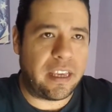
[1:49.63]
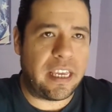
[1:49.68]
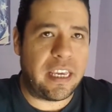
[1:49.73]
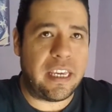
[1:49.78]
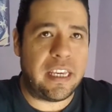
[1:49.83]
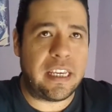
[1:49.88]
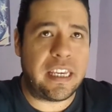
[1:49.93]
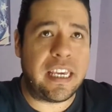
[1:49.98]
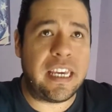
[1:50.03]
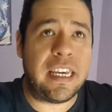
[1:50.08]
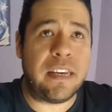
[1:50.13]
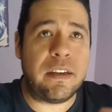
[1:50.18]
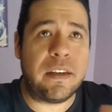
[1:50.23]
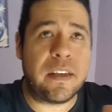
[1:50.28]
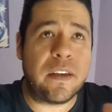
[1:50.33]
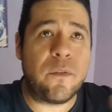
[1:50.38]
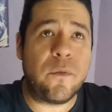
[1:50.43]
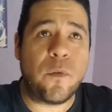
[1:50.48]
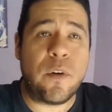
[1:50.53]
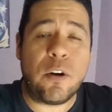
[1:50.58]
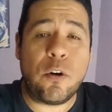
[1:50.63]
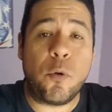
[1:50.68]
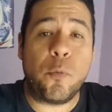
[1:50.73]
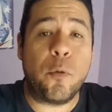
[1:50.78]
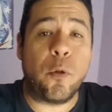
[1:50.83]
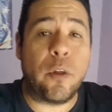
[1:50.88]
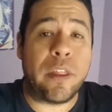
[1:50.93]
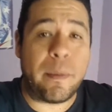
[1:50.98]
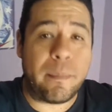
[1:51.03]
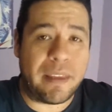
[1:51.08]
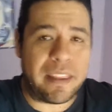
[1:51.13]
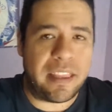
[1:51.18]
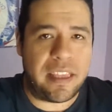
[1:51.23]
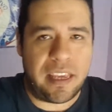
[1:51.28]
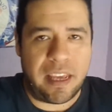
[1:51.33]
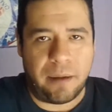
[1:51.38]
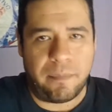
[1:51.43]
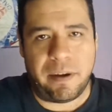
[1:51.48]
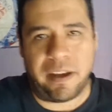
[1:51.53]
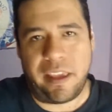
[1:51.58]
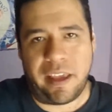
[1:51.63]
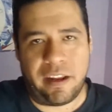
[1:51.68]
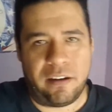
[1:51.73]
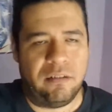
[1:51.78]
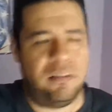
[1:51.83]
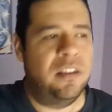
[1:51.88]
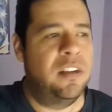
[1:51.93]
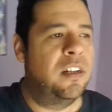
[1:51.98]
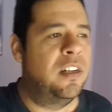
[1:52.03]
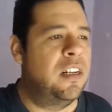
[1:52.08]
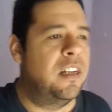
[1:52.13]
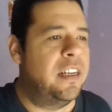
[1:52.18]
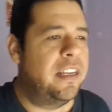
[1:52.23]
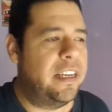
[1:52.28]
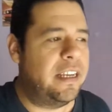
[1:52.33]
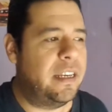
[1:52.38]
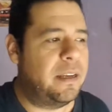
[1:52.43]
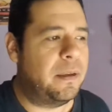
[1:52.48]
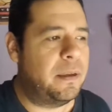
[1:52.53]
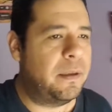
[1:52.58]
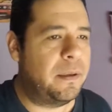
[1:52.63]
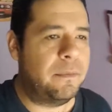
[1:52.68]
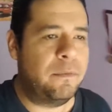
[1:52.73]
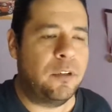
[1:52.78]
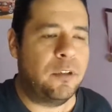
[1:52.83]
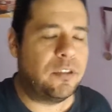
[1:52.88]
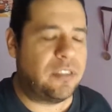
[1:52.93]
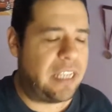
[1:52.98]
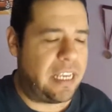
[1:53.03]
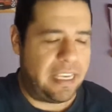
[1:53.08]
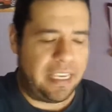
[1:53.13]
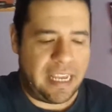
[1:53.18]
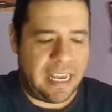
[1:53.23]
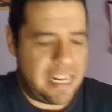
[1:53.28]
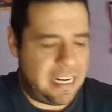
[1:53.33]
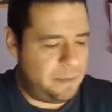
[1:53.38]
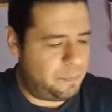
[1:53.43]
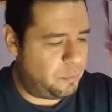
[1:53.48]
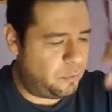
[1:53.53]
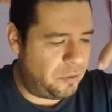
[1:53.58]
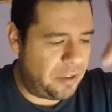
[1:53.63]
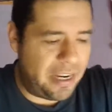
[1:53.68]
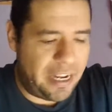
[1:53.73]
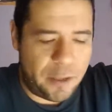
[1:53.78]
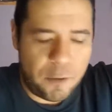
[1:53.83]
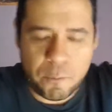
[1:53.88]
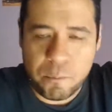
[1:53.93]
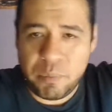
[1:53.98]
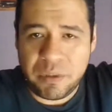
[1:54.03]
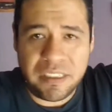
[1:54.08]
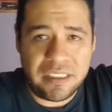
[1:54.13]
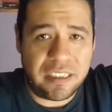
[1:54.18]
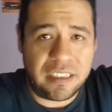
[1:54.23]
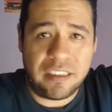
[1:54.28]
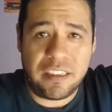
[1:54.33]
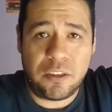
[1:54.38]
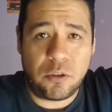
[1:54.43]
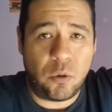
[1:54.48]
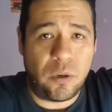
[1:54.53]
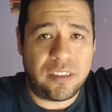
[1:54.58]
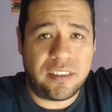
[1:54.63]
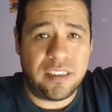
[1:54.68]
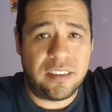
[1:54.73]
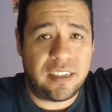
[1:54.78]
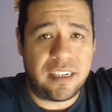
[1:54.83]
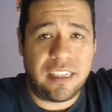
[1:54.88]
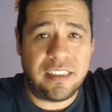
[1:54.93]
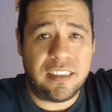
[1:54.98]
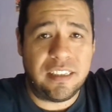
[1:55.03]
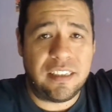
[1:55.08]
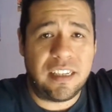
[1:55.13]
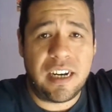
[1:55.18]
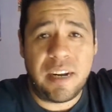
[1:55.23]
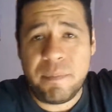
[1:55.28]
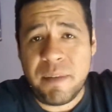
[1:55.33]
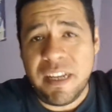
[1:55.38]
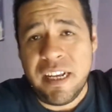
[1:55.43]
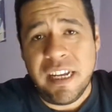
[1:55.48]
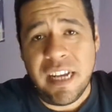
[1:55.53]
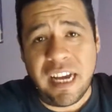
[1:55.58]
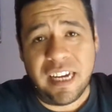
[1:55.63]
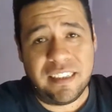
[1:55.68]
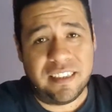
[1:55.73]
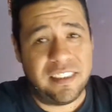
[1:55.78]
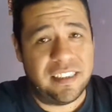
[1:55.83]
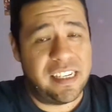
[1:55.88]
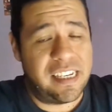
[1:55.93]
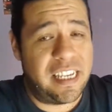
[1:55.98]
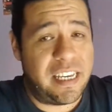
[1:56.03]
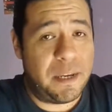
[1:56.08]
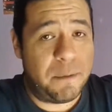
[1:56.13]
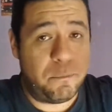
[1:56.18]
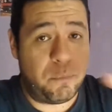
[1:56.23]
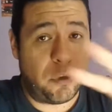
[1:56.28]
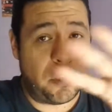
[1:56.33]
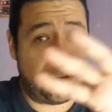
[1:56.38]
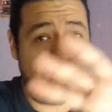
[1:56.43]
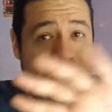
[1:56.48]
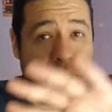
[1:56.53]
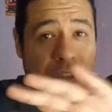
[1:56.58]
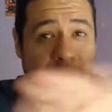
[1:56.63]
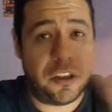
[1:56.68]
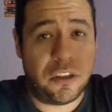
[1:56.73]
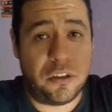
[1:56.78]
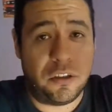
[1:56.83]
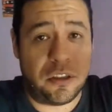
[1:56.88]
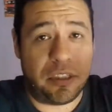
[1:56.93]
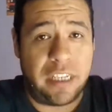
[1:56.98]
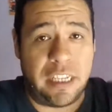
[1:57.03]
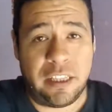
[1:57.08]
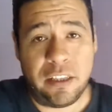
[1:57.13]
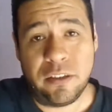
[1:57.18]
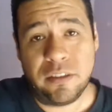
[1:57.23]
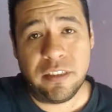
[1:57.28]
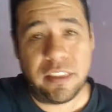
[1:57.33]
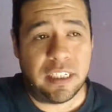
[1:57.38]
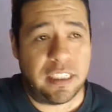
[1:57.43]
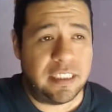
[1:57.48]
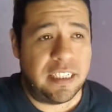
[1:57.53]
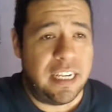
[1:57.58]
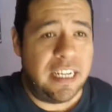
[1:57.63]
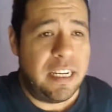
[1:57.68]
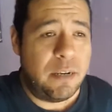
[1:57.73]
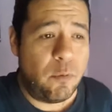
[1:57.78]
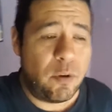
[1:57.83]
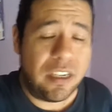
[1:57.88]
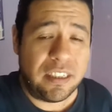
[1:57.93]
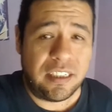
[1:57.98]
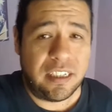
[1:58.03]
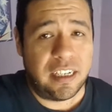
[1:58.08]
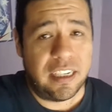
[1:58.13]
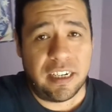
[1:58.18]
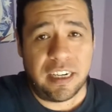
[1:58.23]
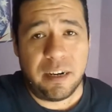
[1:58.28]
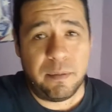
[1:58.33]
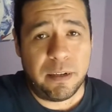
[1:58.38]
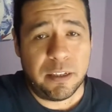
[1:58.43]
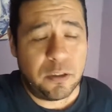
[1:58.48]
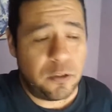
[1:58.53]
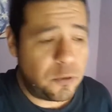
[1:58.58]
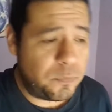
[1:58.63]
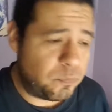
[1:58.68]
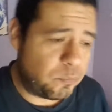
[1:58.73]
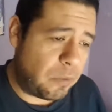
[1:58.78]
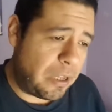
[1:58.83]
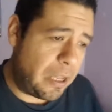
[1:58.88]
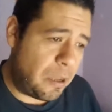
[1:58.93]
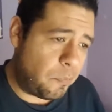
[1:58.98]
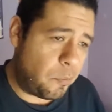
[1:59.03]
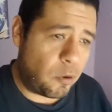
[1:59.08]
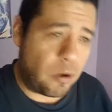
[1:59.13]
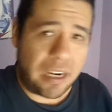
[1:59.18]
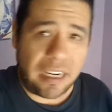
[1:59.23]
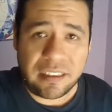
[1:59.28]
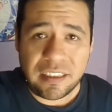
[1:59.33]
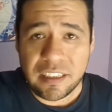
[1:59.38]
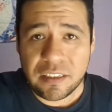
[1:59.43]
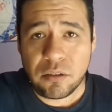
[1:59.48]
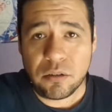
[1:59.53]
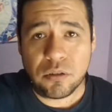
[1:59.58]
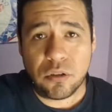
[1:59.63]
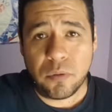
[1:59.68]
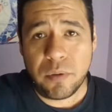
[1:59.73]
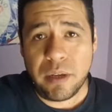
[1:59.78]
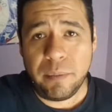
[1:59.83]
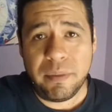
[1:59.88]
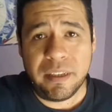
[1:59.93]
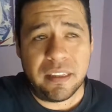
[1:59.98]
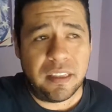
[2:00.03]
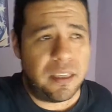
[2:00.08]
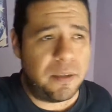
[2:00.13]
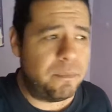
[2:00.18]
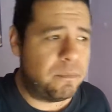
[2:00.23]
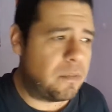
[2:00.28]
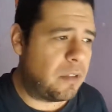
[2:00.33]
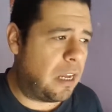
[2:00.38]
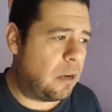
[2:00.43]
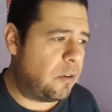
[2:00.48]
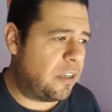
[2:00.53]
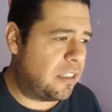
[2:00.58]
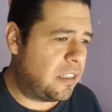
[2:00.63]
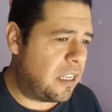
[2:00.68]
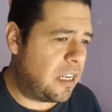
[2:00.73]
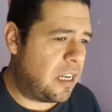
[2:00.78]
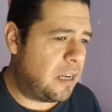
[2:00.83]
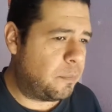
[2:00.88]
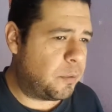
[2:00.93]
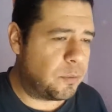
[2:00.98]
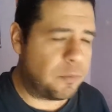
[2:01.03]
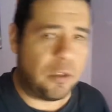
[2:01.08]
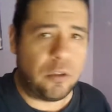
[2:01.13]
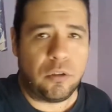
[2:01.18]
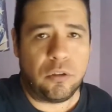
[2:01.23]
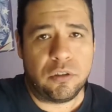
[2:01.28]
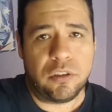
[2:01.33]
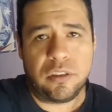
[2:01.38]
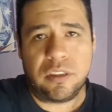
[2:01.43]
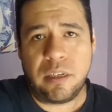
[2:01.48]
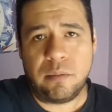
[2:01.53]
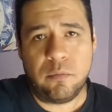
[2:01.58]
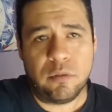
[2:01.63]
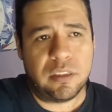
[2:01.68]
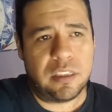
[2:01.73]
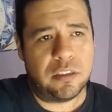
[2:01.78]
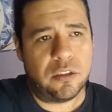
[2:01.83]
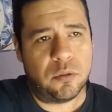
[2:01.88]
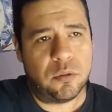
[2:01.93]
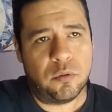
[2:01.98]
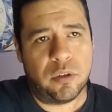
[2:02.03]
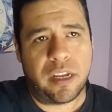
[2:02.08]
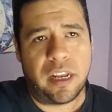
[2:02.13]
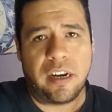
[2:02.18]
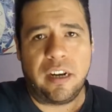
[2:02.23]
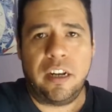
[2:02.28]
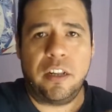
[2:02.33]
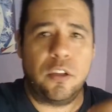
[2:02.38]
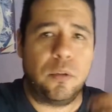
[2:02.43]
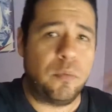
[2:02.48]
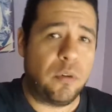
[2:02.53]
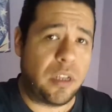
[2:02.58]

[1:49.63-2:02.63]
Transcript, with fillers: eh, qué, fue lo, de mi día, vaya, ¿no? Eh, no sé, ya le pondré ahí un pinche título, etcétera, etcétera. Así de que, pues bueno chicos, entonces voy a seguir grabando eh, por ratitos, obviamente. Ahorita, pues bueno, nos estamos así como que arreglando